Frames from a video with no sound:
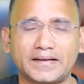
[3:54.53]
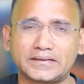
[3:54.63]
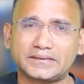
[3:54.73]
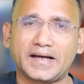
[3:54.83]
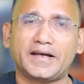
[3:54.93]
है
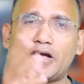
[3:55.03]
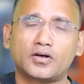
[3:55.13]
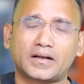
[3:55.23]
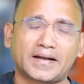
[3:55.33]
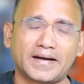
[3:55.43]
जैसे इंडियन
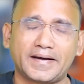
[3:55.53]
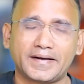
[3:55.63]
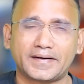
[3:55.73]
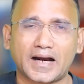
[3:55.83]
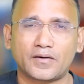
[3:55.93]

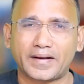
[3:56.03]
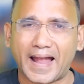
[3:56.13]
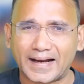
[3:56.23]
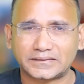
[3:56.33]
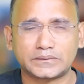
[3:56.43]
क्रेडिट कार्ड हो
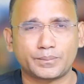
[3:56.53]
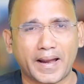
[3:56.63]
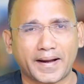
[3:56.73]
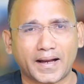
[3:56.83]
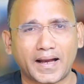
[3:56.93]
या एक्सिस
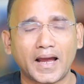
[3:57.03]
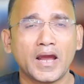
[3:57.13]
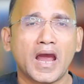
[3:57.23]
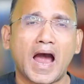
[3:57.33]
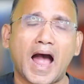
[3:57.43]
बैंक का
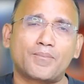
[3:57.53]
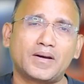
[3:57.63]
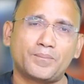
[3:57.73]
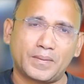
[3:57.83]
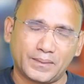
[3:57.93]

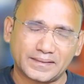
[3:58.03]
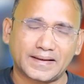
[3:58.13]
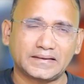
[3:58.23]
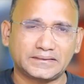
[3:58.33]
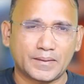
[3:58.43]
आपने
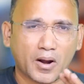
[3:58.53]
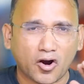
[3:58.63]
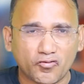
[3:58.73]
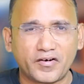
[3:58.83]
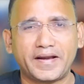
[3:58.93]
बीपीएसएल स्टेट बैंक
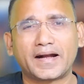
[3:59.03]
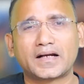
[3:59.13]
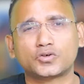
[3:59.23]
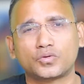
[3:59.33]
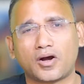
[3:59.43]
ऑफ इंडिया का
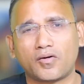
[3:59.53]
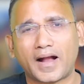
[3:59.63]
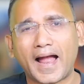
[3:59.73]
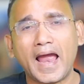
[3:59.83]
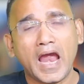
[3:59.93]
सुना
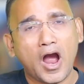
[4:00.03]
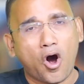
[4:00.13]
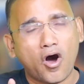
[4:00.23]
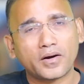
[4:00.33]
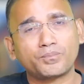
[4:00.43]
होगा
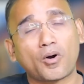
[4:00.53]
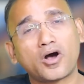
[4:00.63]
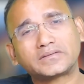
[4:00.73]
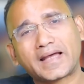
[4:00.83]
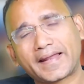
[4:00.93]
और
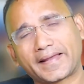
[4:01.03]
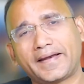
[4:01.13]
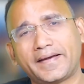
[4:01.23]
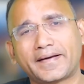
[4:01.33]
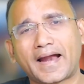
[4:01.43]
बहुत सारे
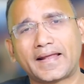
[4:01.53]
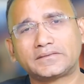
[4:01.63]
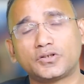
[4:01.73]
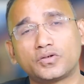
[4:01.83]
क्रेडिट कार्ड ऐसे